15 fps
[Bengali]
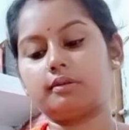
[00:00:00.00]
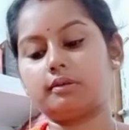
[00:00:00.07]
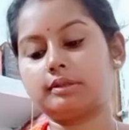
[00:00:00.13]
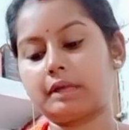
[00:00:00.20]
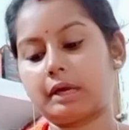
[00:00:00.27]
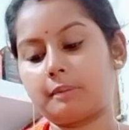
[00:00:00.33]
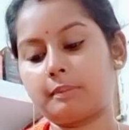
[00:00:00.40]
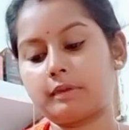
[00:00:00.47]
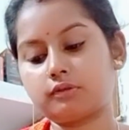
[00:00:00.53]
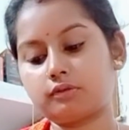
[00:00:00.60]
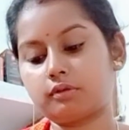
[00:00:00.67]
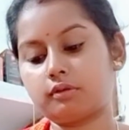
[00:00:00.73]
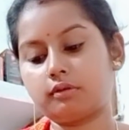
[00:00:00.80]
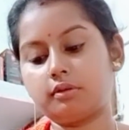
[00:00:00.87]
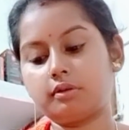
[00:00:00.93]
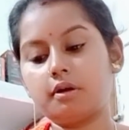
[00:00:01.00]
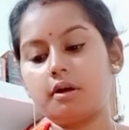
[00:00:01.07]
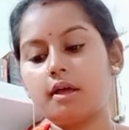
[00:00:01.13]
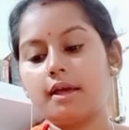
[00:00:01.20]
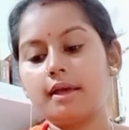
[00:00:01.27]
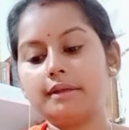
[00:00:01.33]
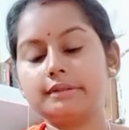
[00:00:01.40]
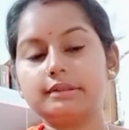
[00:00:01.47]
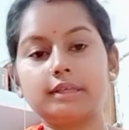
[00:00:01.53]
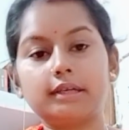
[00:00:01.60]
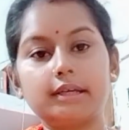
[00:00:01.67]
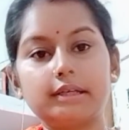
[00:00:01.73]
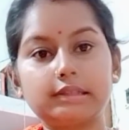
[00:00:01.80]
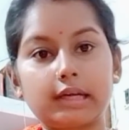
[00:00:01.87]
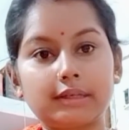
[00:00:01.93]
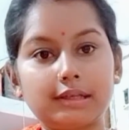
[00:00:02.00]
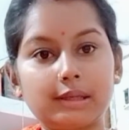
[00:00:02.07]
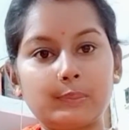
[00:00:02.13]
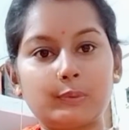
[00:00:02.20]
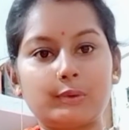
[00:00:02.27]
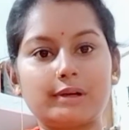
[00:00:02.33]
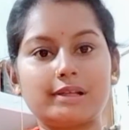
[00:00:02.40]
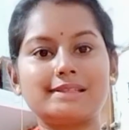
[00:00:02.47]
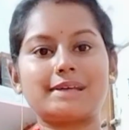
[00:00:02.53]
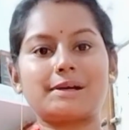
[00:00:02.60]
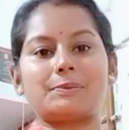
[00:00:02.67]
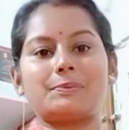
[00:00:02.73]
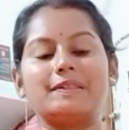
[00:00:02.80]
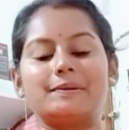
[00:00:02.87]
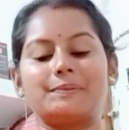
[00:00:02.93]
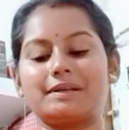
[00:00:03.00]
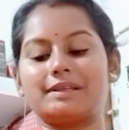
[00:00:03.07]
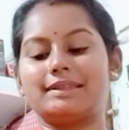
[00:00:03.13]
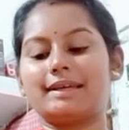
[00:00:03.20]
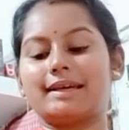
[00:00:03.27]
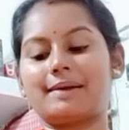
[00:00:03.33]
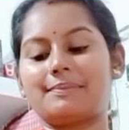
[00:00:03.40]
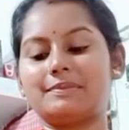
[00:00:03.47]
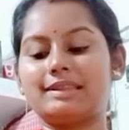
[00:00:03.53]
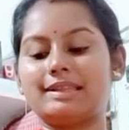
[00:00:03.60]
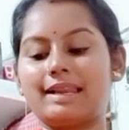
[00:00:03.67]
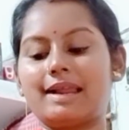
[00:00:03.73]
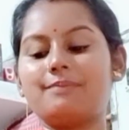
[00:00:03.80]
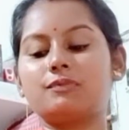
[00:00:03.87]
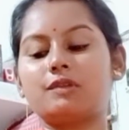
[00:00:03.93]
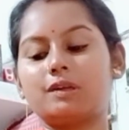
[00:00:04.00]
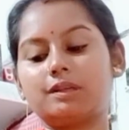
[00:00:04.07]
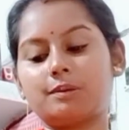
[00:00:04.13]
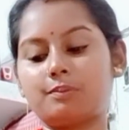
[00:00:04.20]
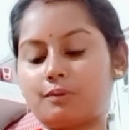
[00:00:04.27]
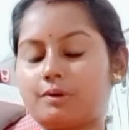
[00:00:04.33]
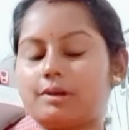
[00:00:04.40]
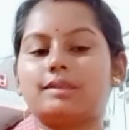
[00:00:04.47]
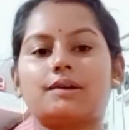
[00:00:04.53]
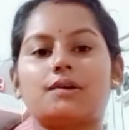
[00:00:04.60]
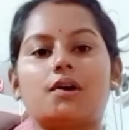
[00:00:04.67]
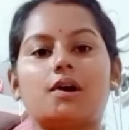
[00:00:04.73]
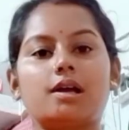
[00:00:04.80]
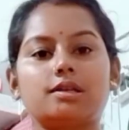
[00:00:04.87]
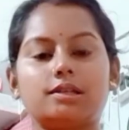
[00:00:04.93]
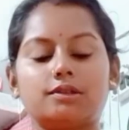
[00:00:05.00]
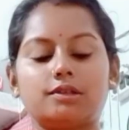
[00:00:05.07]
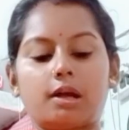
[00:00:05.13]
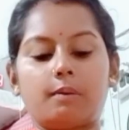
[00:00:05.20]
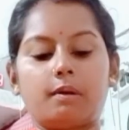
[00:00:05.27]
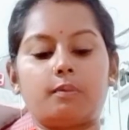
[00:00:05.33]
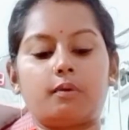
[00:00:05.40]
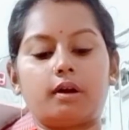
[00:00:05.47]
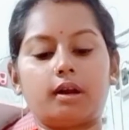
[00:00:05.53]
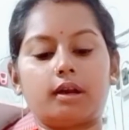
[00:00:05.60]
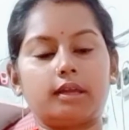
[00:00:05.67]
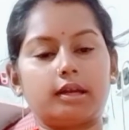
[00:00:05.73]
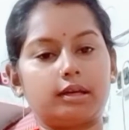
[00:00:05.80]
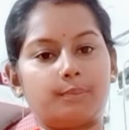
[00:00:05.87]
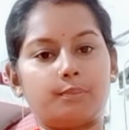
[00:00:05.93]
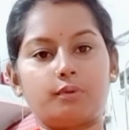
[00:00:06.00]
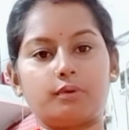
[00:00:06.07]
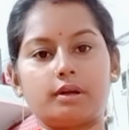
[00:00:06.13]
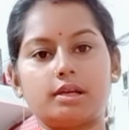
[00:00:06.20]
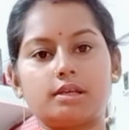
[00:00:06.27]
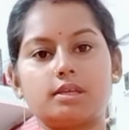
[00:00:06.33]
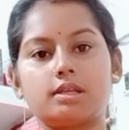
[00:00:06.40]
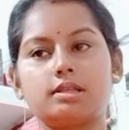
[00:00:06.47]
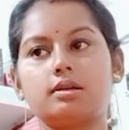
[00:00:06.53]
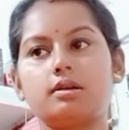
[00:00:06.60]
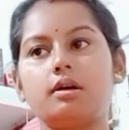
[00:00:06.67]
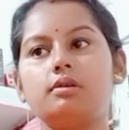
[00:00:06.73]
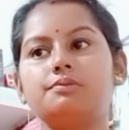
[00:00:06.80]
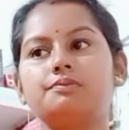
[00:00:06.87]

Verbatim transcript: ঠাকুমা জোর করলো যে এই শার্টটা পরে যাও আমাদের বাড়ি থেকে আমি দিলাম তো এটা পরে যাও সেজন্য আমার কি এটা পরে এসেছিলো